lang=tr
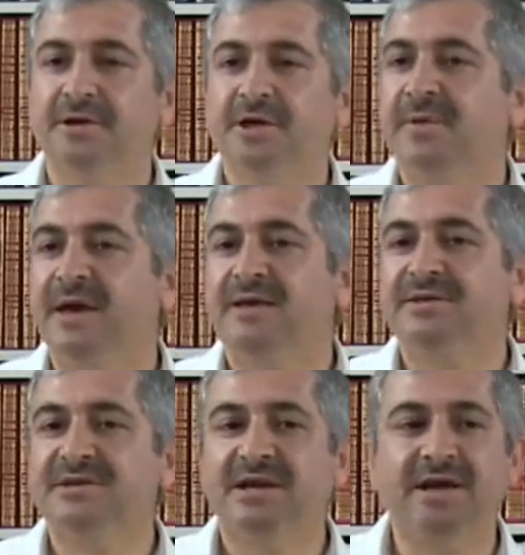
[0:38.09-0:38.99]
Kime
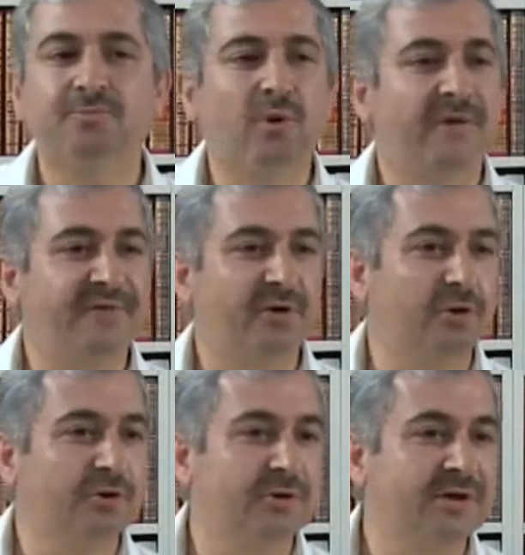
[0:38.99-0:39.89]
gitseler muvaffak
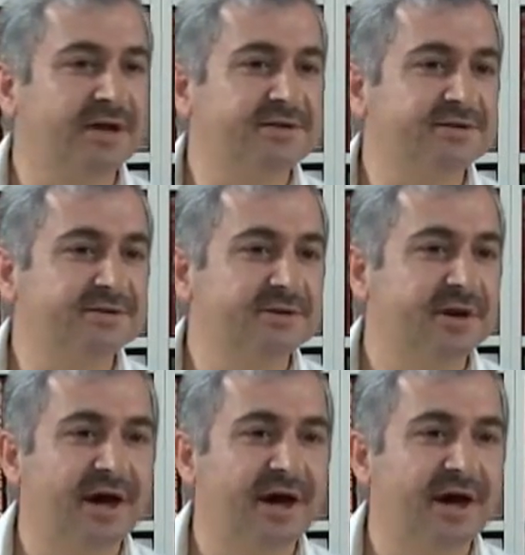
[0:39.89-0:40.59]
oluyorlar.